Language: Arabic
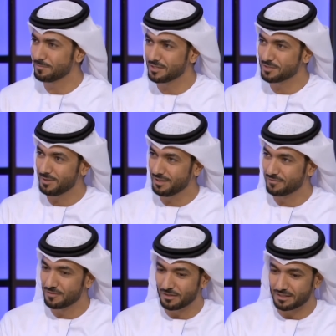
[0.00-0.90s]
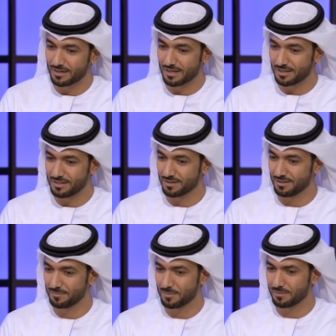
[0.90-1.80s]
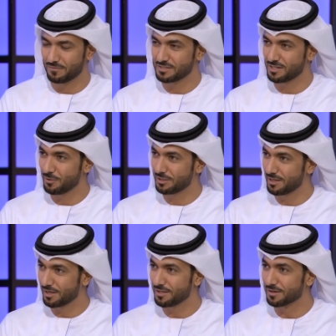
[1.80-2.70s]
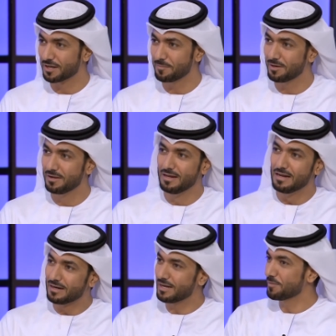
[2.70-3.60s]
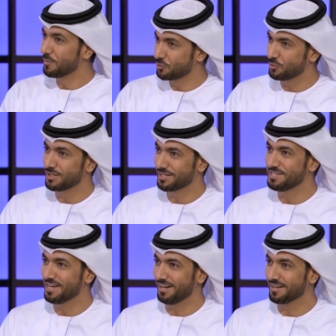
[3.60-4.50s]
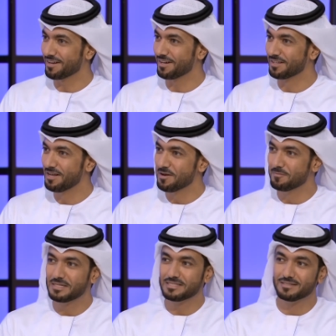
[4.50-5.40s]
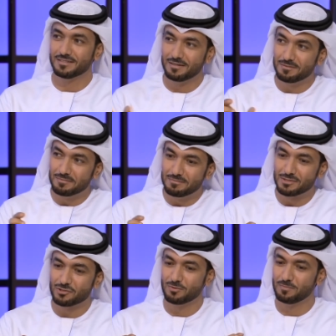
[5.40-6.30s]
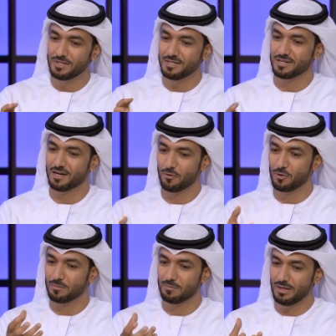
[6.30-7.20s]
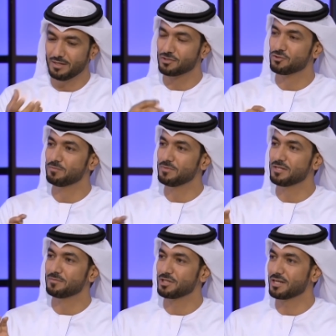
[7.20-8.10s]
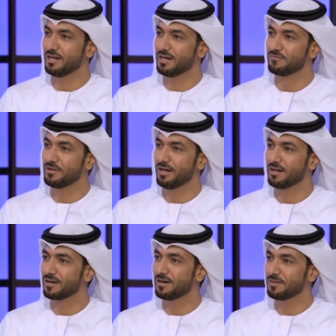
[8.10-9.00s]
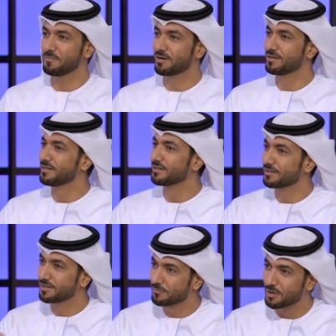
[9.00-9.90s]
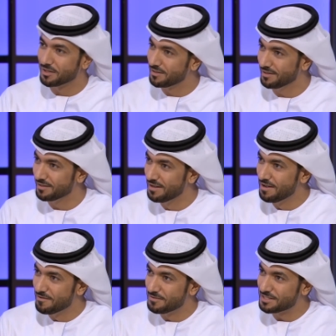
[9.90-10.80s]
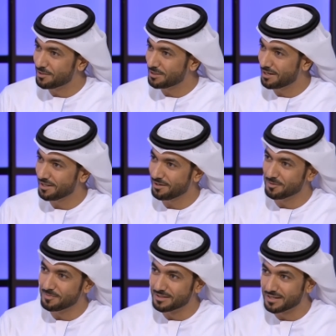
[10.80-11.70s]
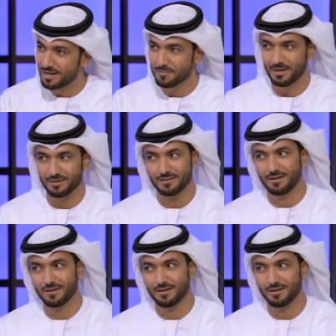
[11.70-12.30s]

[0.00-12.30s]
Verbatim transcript: قمنا نسمع عنه في الفتره الاخيره يعني في السنوات الاخيره قبل كانت موجوده اكيد هالعلاقات بس السميه او معنى السميه بشكل عام في العلاقات ما كنا نطري وايد يعني في السنوات الاخيره قمنا نتكلم عن